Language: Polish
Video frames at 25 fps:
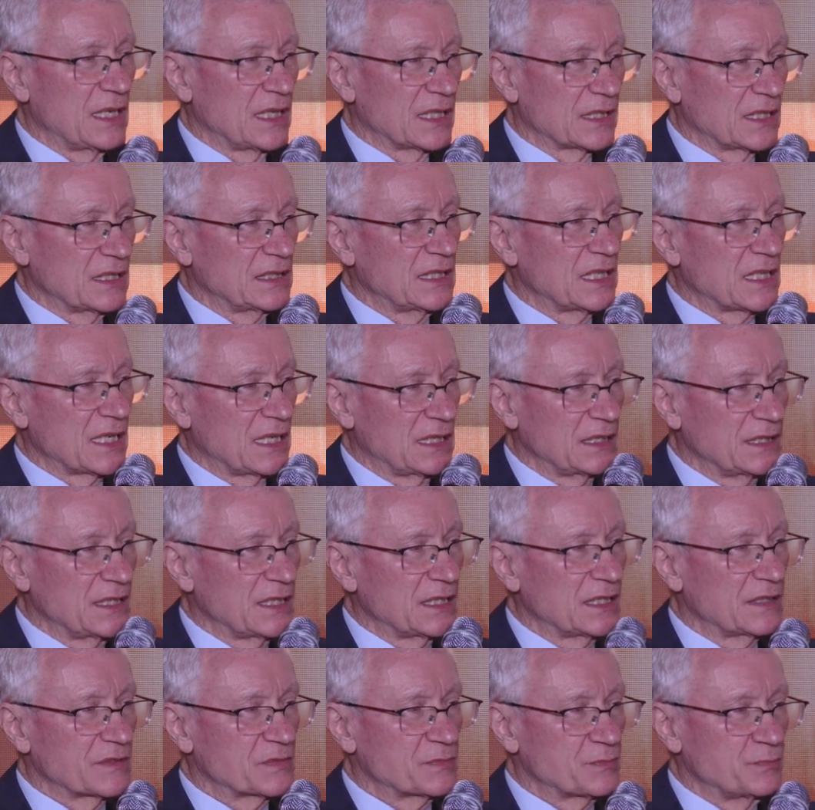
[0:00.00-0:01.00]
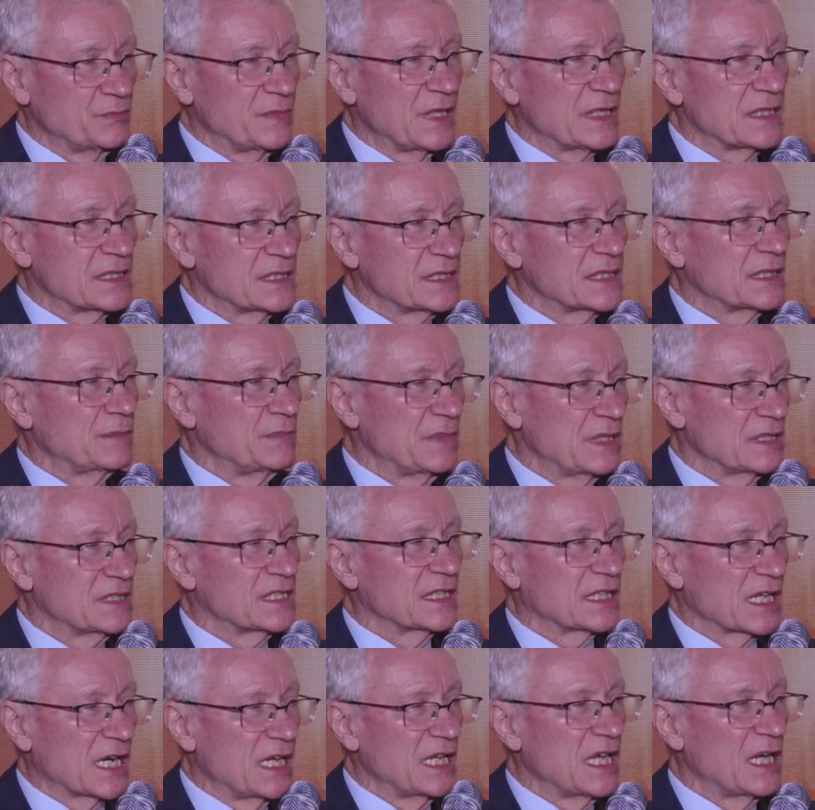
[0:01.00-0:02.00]
ale generalnie między,
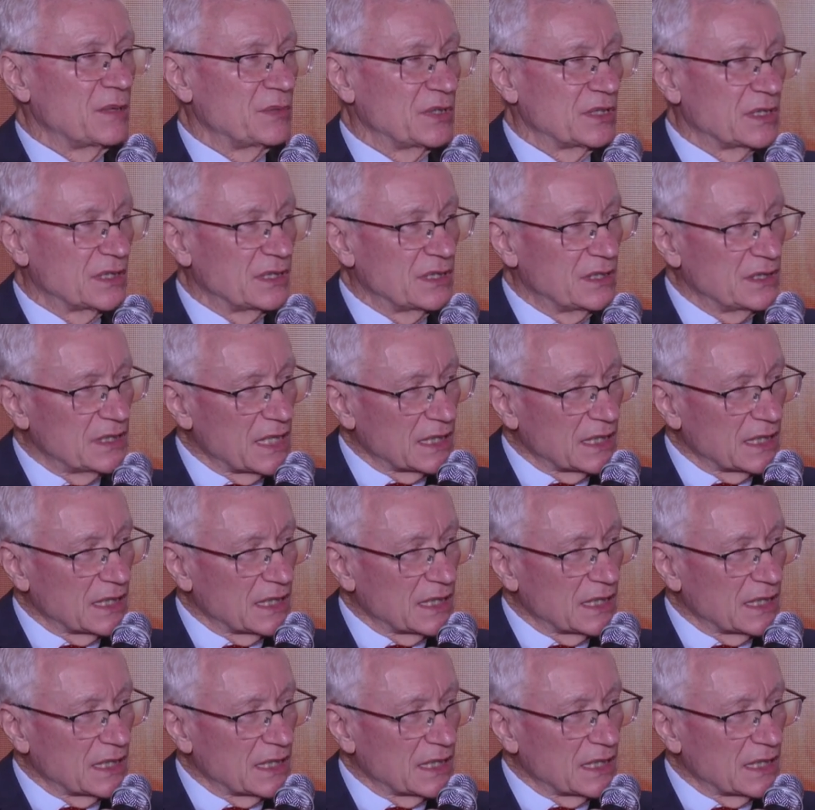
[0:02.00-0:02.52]
między krajami.